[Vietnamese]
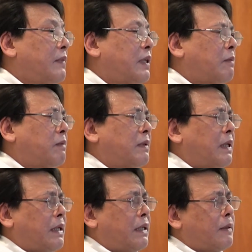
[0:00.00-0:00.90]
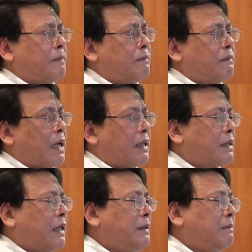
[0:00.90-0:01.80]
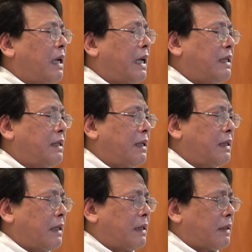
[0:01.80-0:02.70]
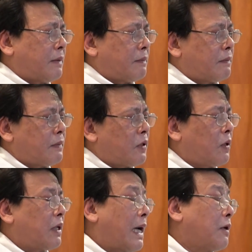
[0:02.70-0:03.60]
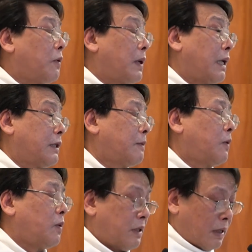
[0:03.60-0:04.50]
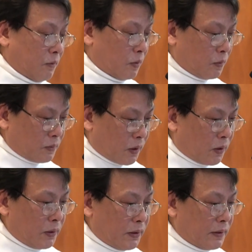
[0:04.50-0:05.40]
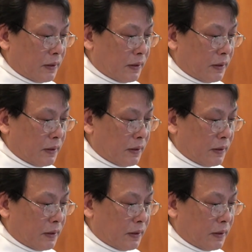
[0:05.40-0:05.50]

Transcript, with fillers: trong cái um, bản kinh mà ngài dạy um, con cái của ngài trong hội dòng của chúng tôi